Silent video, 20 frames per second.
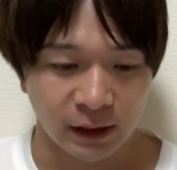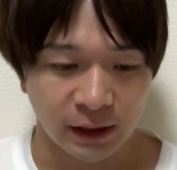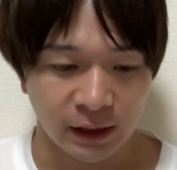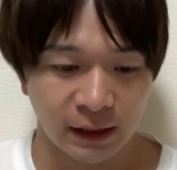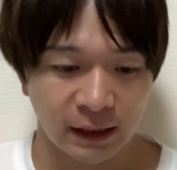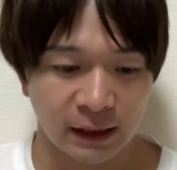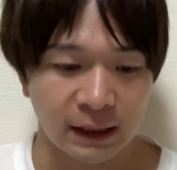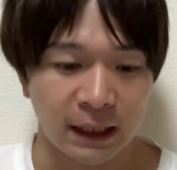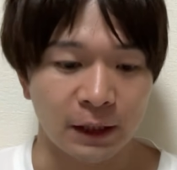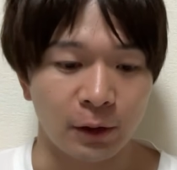
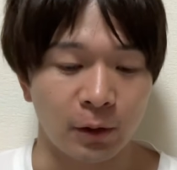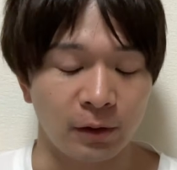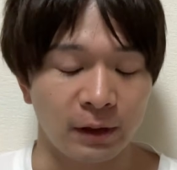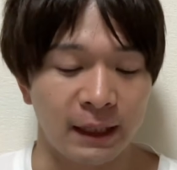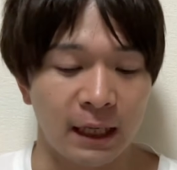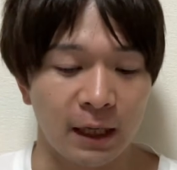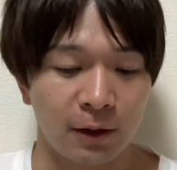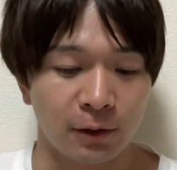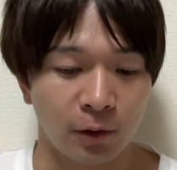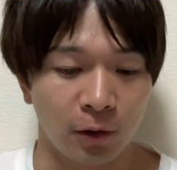しっかりと
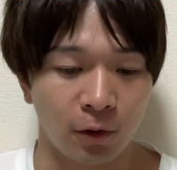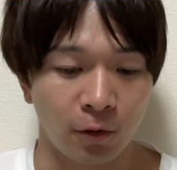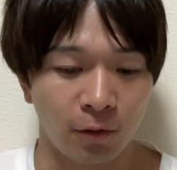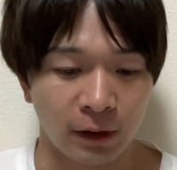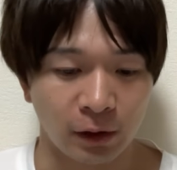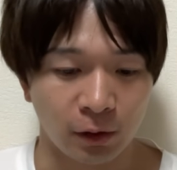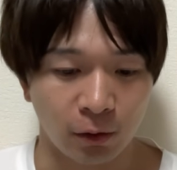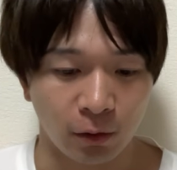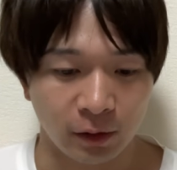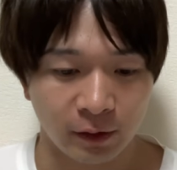200の方
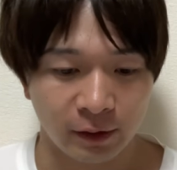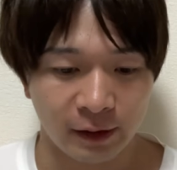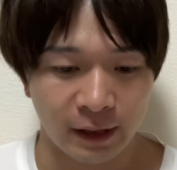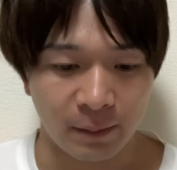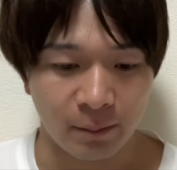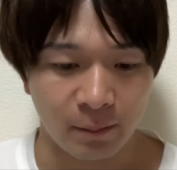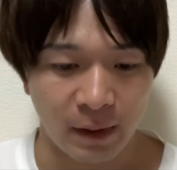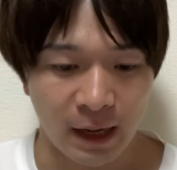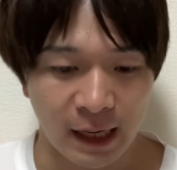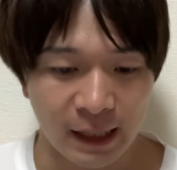は取って
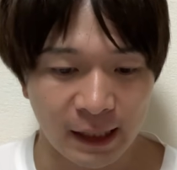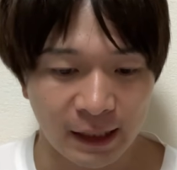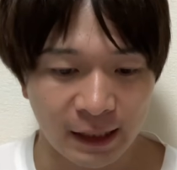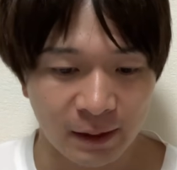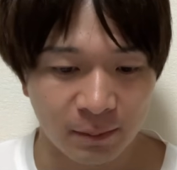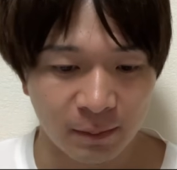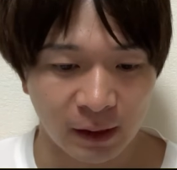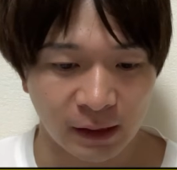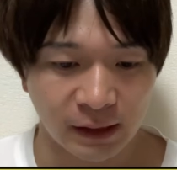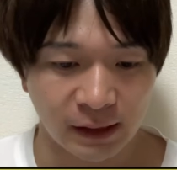参
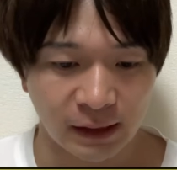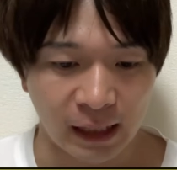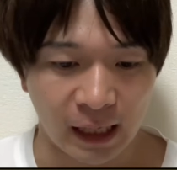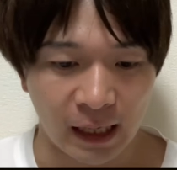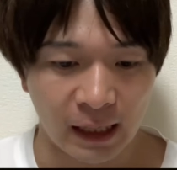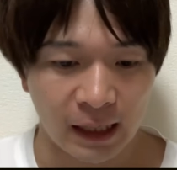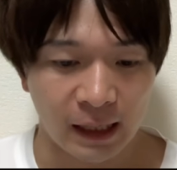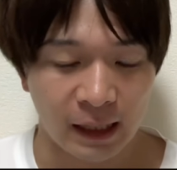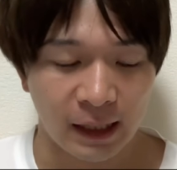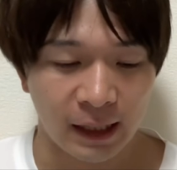りました。
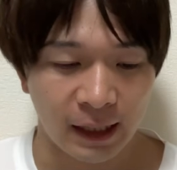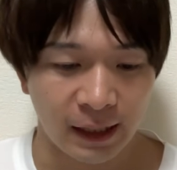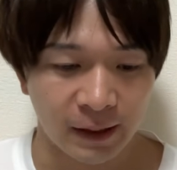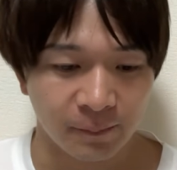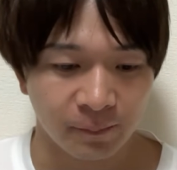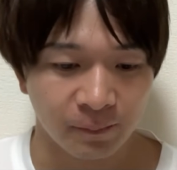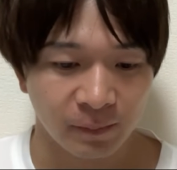はい。